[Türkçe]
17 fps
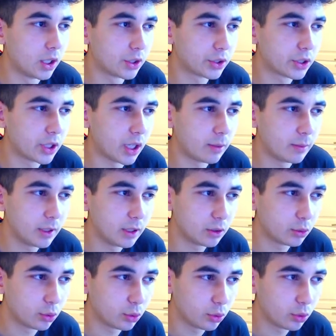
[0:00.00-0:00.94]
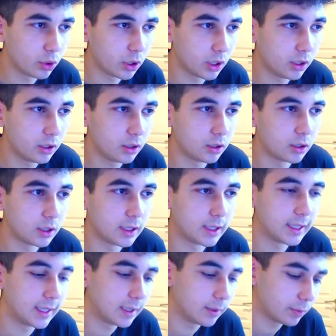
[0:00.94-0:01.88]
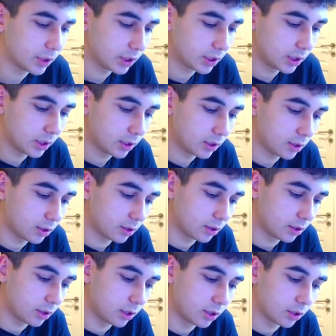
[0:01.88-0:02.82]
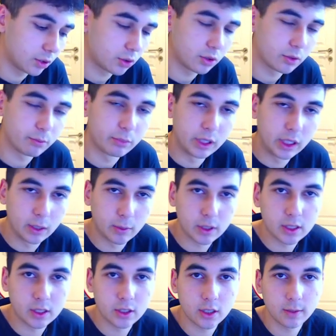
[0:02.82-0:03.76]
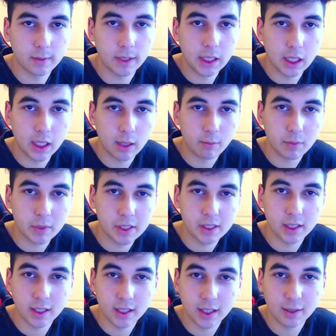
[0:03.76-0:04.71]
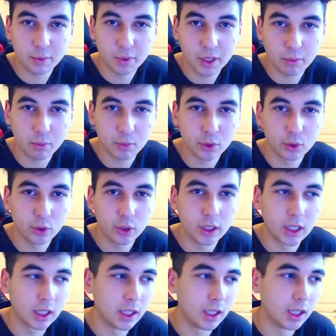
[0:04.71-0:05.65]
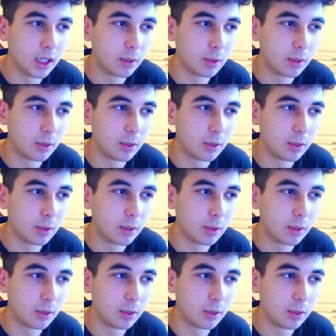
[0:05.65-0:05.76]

Çalmayı durdura diyelim işte e, bire basınca ben de yapma Sinan abi yapma diyor ya.